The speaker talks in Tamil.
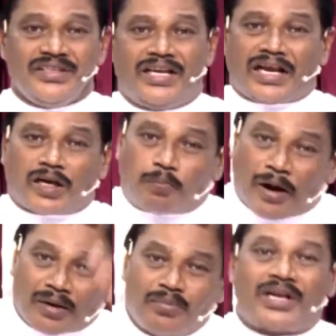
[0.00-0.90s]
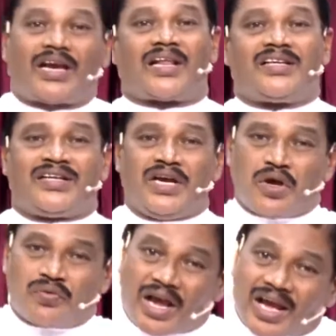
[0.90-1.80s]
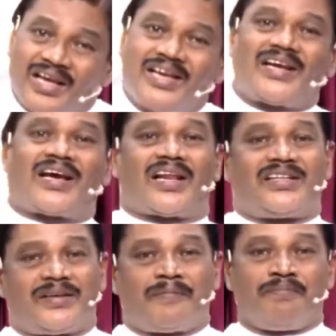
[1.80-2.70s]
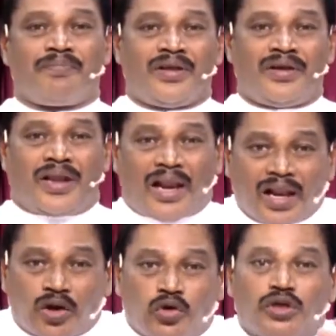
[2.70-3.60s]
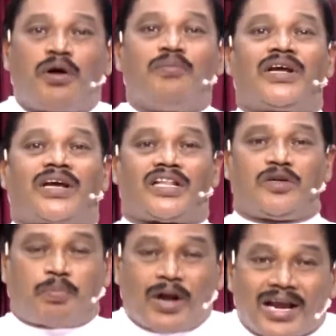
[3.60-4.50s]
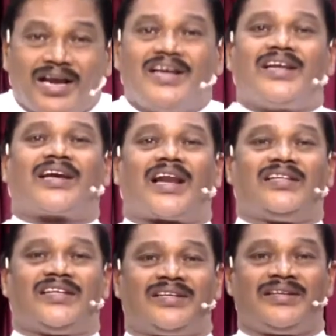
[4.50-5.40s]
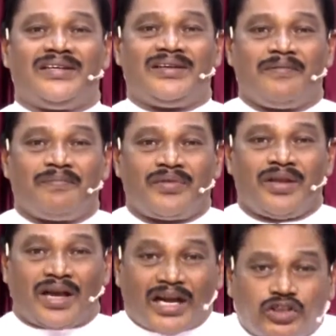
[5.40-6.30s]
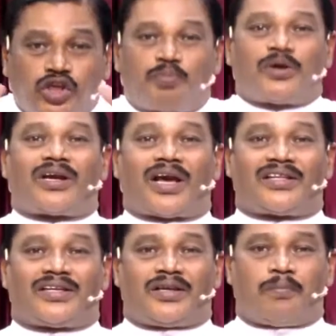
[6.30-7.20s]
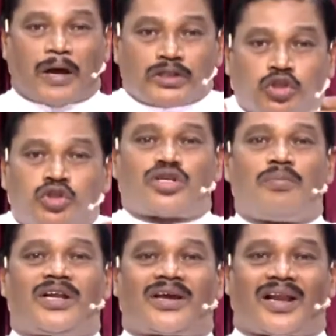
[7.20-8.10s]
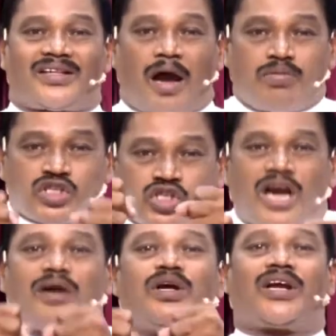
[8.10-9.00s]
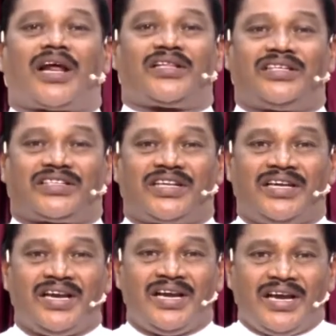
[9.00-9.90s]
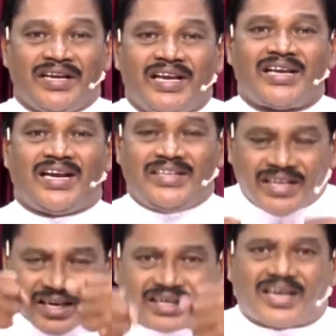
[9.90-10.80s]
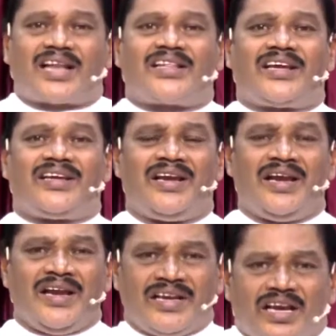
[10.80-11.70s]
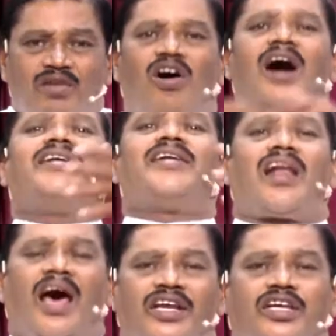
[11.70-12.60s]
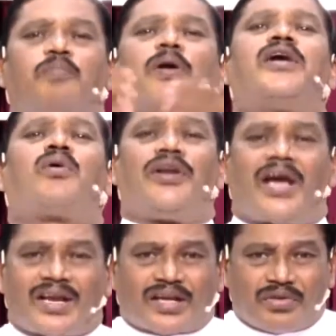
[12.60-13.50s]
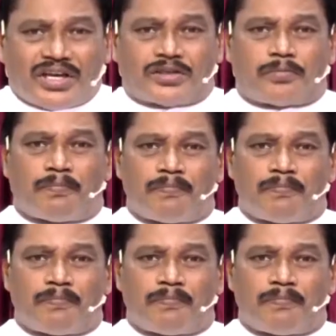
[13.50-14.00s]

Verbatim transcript: எனக்கு பணம் இருக்கிறது வேலை இருக்கிறது நல்ல குடும்பம் இருக்கிறது பிள்ளைகள் இருக்கிறது ரட்சிப்பு இருக்கிறது பரிசுத்தம் இருக்கிறது அபிஷேகம் இருக்கிறது என்று நீங்கள் இருக்கிறதை நீங்கள் வாயினால் அறிக்கை பண்ணி கொண்டே இருக்க வேண்டும்